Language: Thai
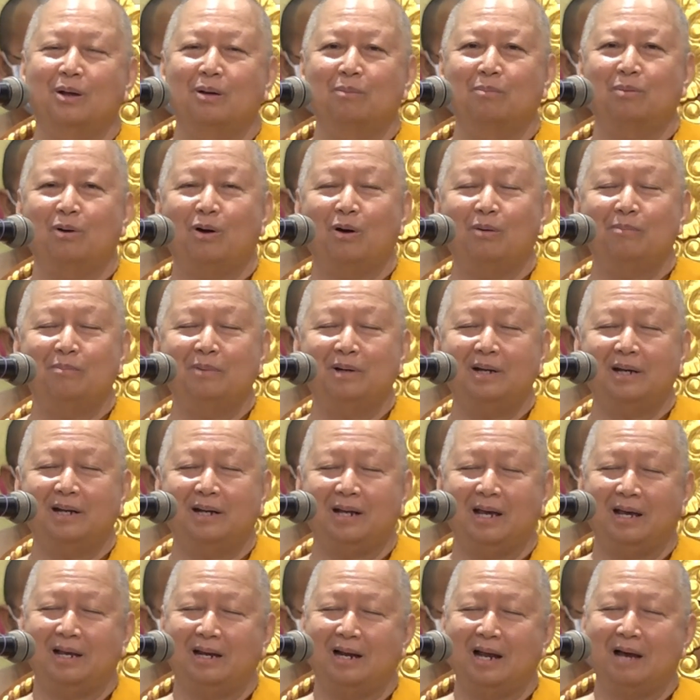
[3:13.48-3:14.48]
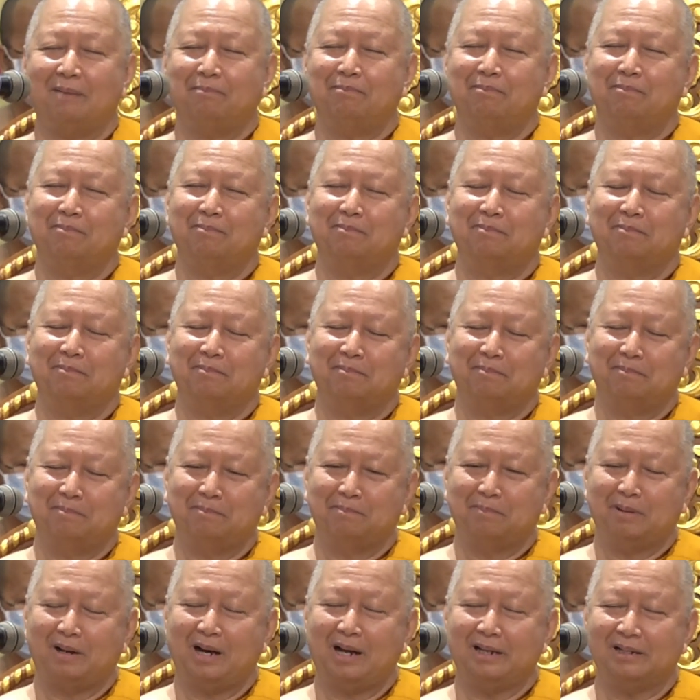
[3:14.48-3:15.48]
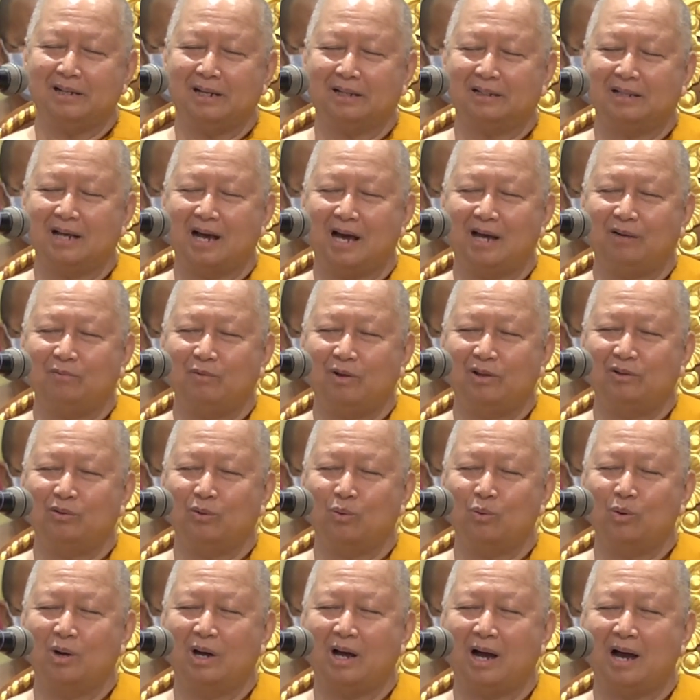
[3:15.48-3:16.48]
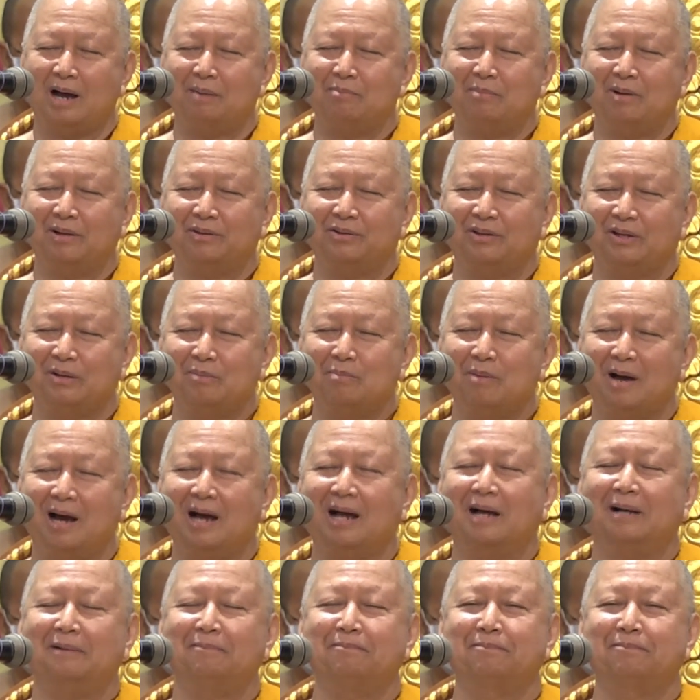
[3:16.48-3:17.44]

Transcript: เพราะเมื่อได้รับพระราชทานวิสุงคามสีมา